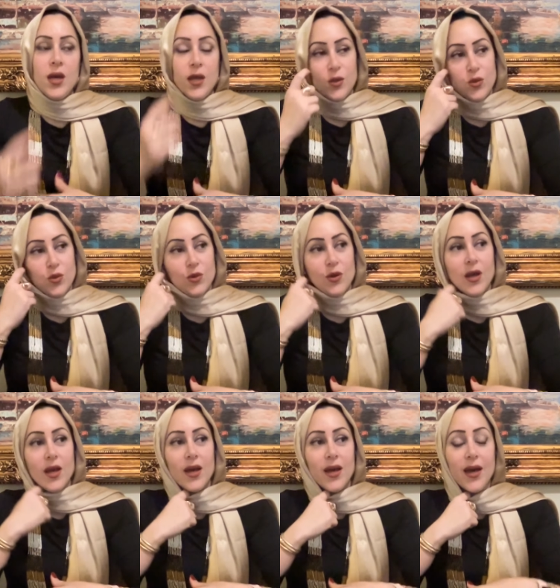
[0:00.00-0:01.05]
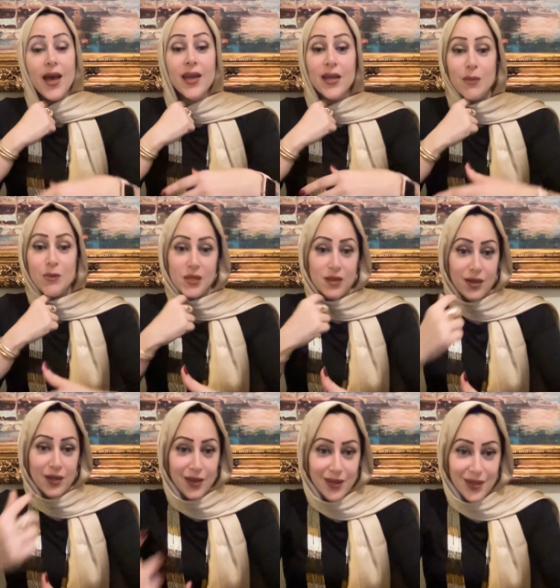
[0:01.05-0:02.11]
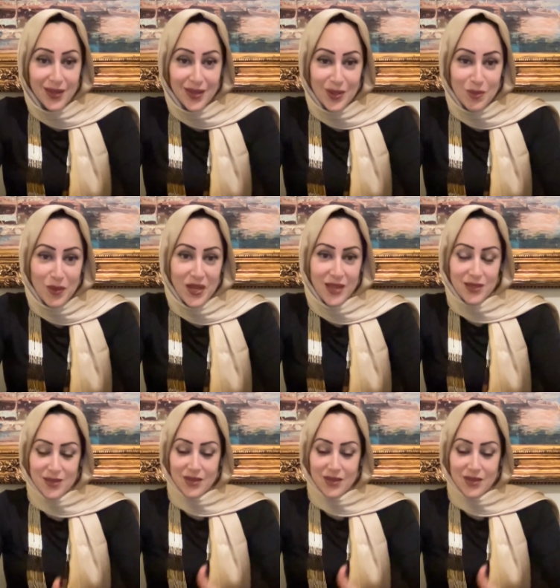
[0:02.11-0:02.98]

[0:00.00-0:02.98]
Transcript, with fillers: انه اغلب البنات